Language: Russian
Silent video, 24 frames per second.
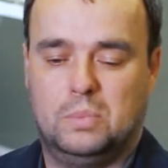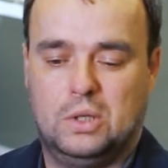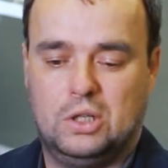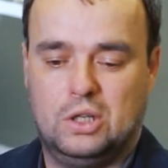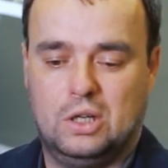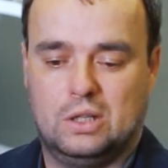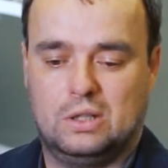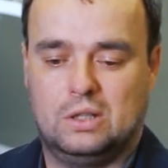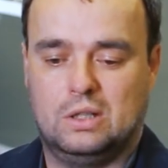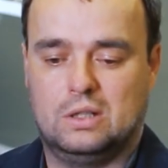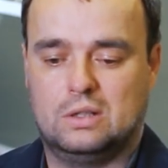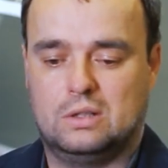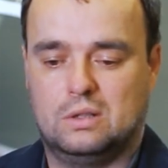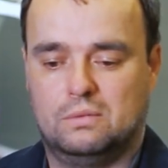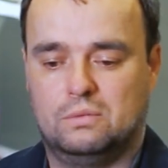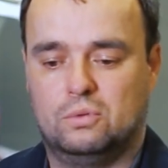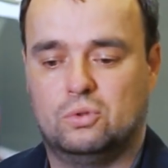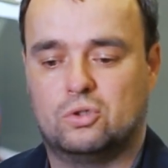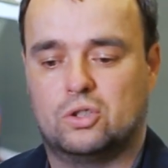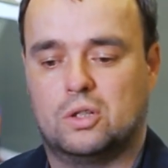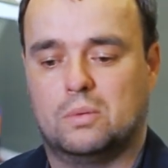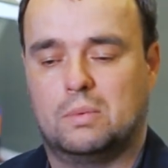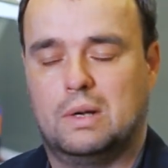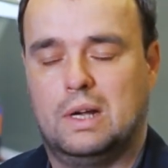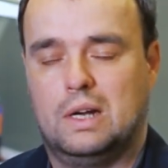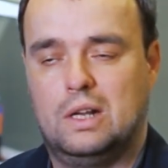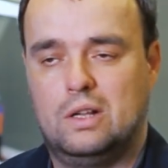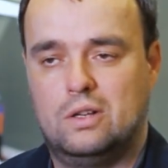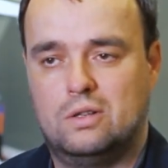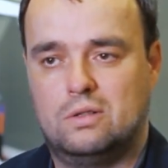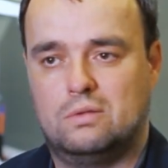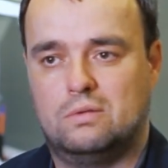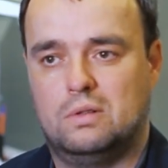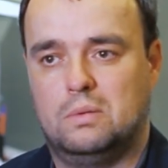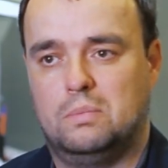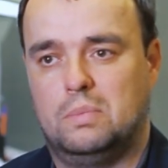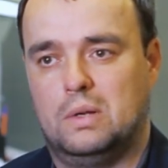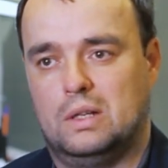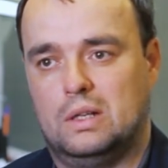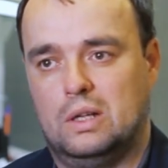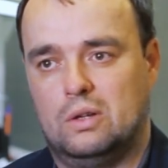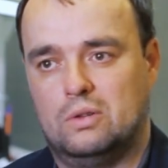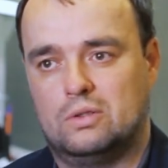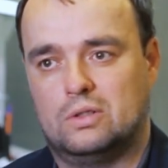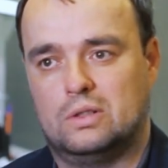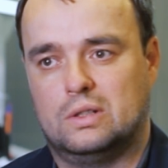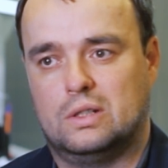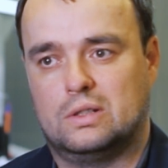печатается в нужном количестве и
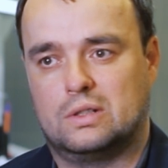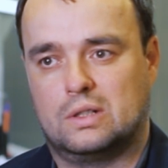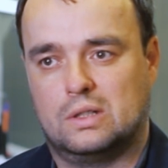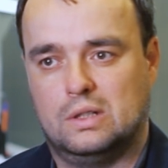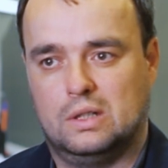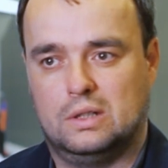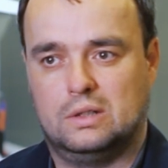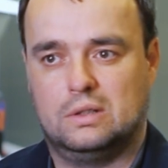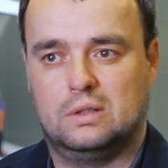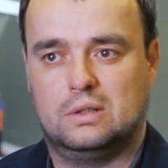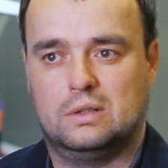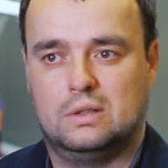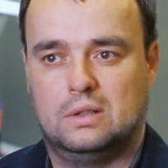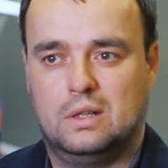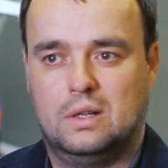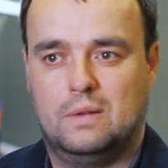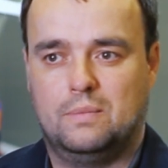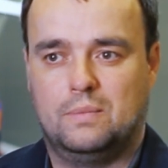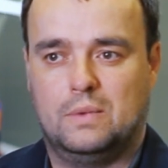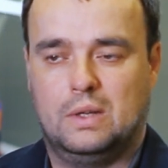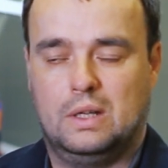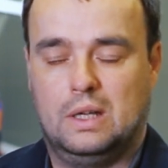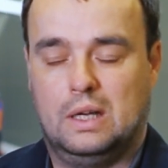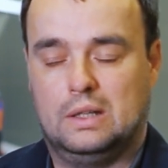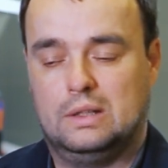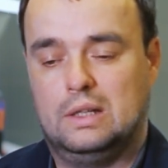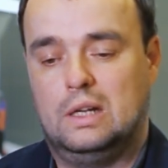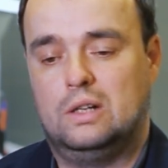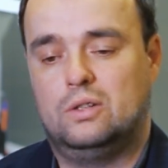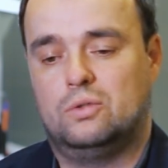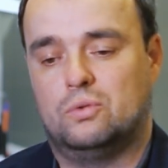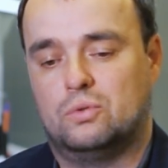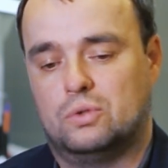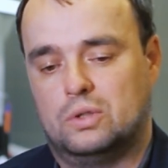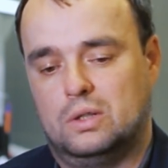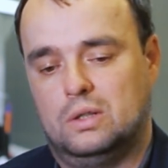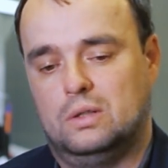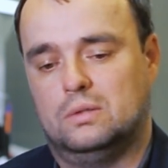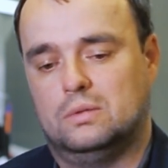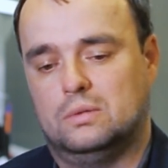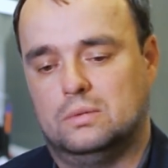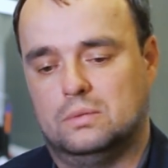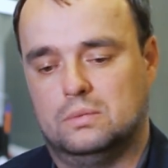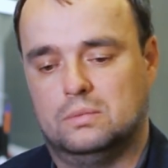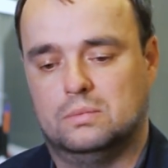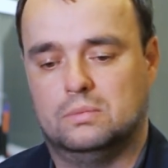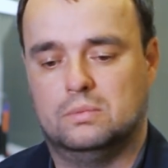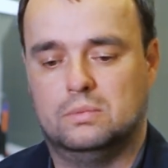передается на склад. А дальше уже
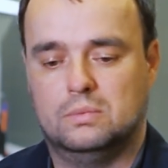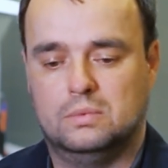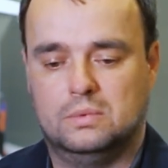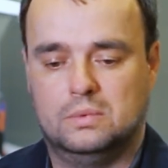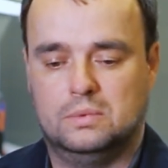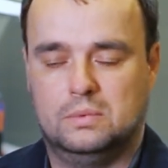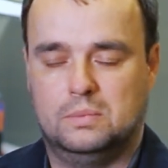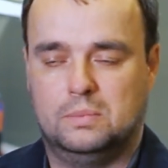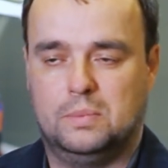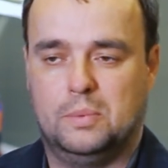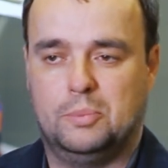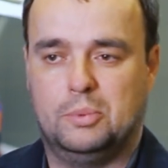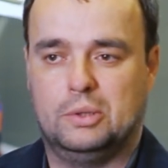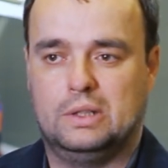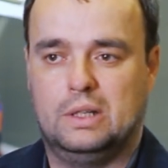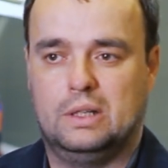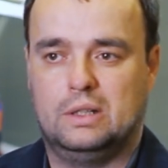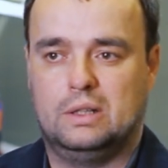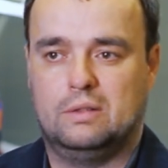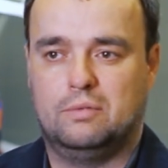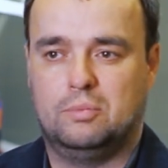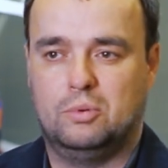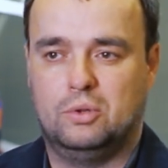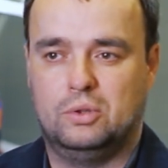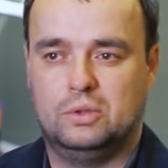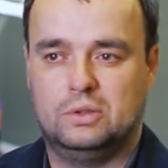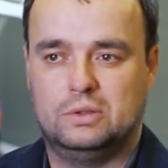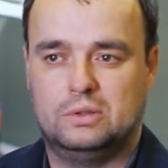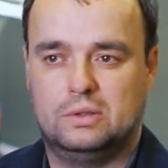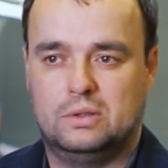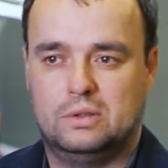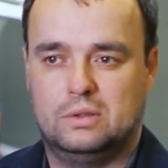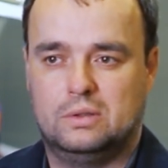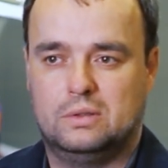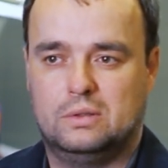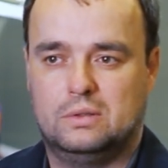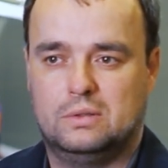попадает э, в поезд.